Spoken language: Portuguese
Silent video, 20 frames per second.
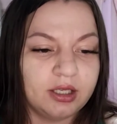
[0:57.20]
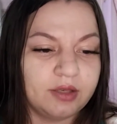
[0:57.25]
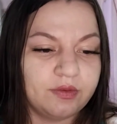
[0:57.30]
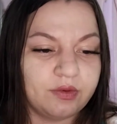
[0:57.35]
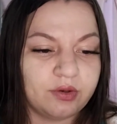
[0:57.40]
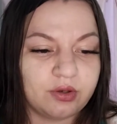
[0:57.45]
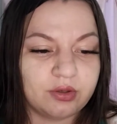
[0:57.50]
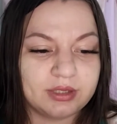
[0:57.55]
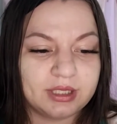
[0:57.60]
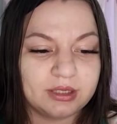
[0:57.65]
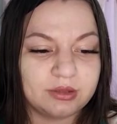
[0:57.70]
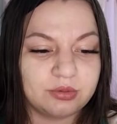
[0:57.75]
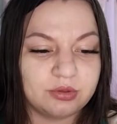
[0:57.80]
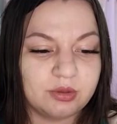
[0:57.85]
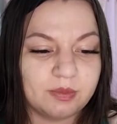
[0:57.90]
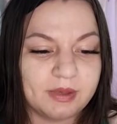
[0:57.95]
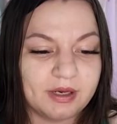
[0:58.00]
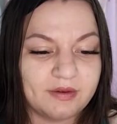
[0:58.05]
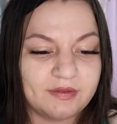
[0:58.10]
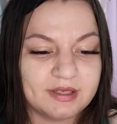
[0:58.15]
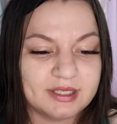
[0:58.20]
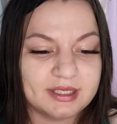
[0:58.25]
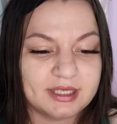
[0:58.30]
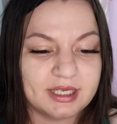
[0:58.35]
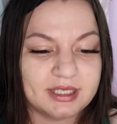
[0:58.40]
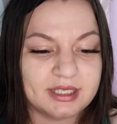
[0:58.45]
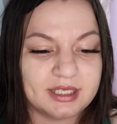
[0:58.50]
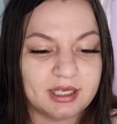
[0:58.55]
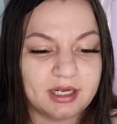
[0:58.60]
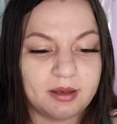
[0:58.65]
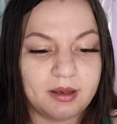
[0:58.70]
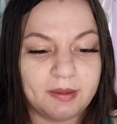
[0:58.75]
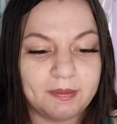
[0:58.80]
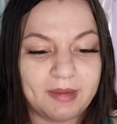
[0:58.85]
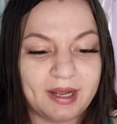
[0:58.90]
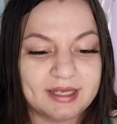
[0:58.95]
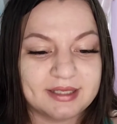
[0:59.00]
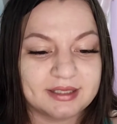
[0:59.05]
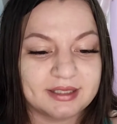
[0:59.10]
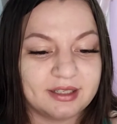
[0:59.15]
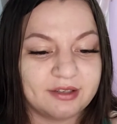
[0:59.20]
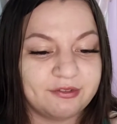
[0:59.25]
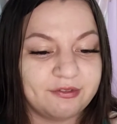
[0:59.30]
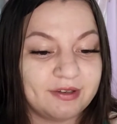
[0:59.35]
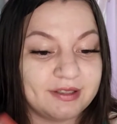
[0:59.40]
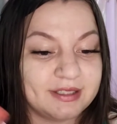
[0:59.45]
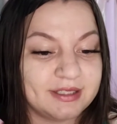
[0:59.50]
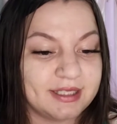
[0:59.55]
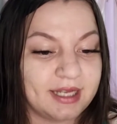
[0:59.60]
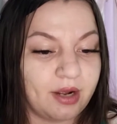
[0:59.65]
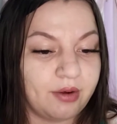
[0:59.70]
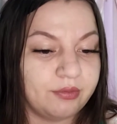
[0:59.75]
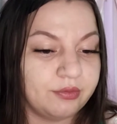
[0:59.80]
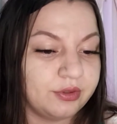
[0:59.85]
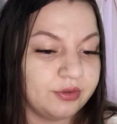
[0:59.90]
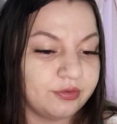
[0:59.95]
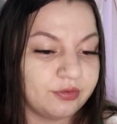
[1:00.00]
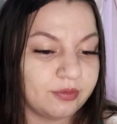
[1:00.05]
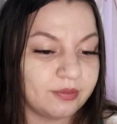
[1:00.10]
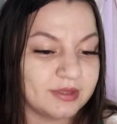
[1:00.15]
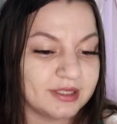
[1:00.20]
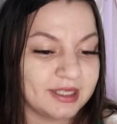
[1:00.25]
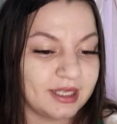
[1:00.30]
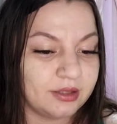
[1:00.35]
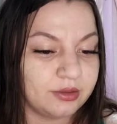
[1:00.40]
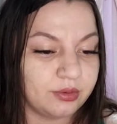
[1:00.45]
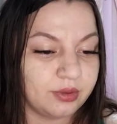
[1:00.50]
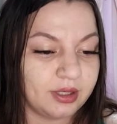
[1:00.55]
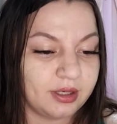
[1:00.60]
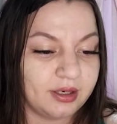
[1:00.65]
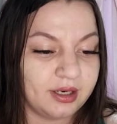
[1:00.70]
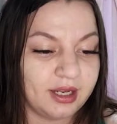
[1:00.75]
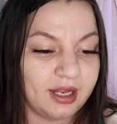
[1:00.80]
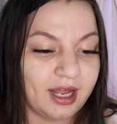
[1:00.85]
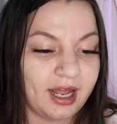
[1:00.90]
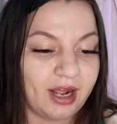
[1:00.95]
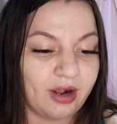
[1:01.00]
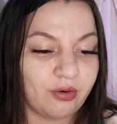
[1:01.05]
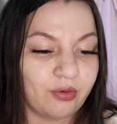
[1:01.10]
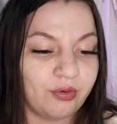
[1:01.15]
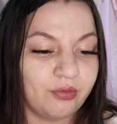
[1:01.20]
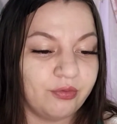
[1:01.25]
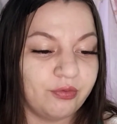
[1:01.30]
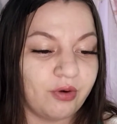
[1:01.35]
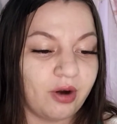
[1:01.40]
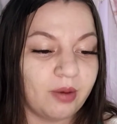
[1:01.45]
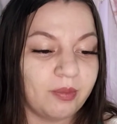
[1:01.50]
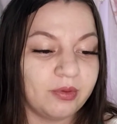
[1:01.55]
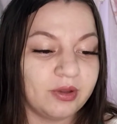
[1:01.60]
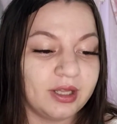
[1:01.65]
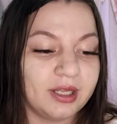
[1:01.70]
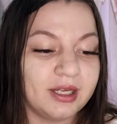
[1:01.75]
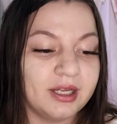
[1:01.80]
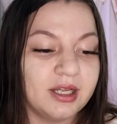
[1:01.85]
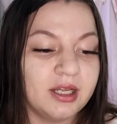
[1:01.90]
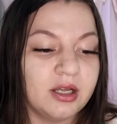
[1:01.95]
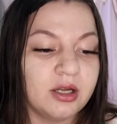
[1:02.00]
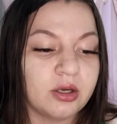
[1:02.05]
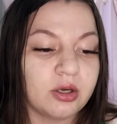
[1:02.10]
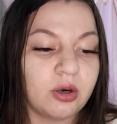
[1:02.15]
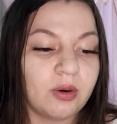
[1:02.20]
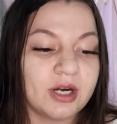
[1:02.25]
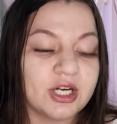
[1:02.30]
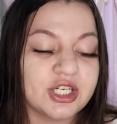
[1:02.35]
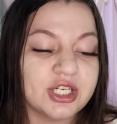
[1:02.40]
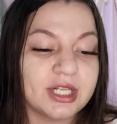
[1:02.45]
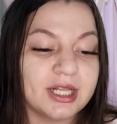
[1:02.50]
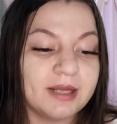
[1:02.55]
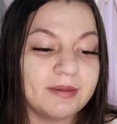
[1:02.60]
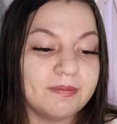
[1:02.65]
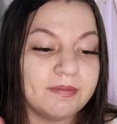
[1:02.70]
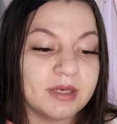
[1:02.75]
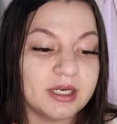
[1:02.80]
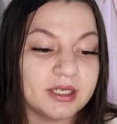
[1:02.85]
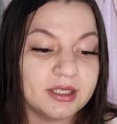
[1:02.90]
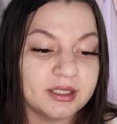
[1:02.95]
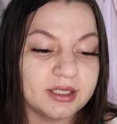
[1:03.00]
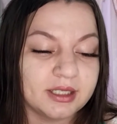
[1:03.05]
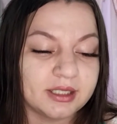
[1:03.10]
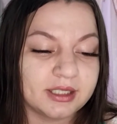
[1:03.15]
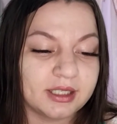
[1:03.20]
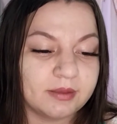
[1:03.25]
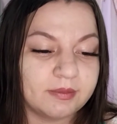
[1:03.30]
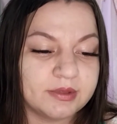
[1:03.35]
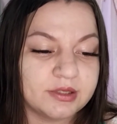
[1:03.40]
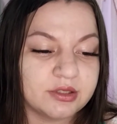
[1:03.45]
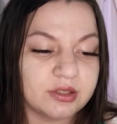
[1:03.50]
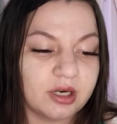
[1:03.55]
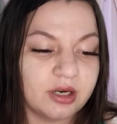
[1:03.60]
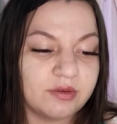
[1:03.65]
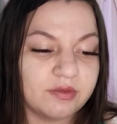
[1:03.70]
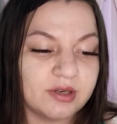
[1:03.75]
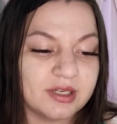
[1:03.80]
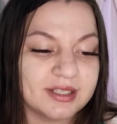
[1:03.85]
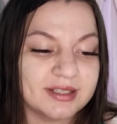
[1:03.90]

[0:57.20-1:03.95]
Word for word: eu vou contar tudo para vocês. Ela é uma máscara facial uniformizadora com fórmula com argila branca que absorve